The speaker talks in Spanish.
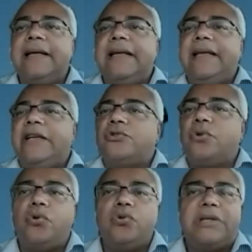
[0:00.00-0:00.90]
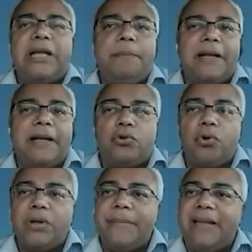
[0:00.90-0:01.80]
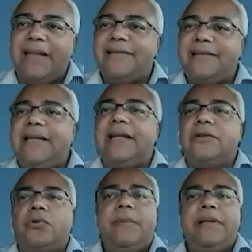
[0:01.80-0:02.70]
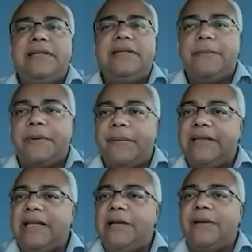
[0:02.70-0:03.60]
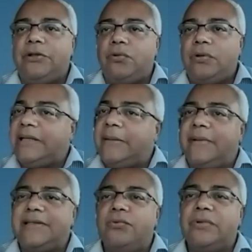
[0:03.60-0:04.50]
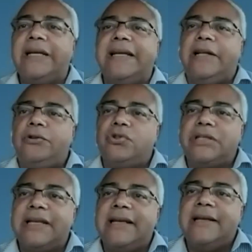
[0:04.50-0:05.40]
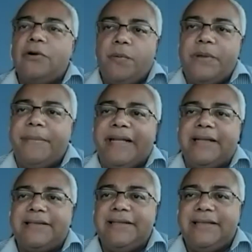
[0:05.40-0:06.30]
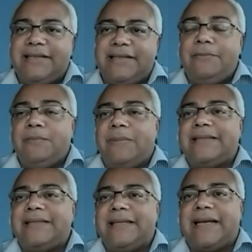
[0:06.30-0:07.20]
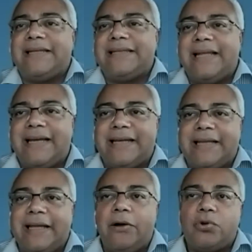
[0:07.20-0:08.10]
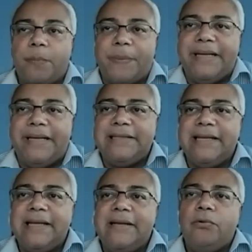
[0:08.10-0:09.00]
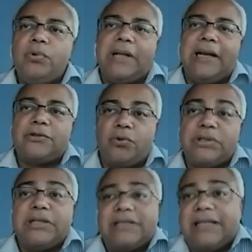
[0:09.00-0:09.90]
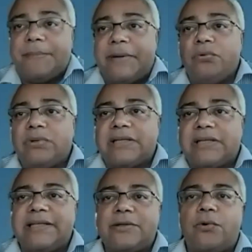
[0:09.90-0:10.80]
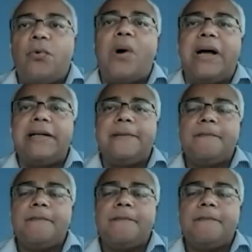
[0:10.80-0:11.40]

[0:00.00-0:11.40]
Y eso contempla toda medicina, toda medicina preventiva y todo el tema de salud. Entonces, obviamente, si, si vas a trasladarte a otro país, una de las cosas que te preguntas es cuán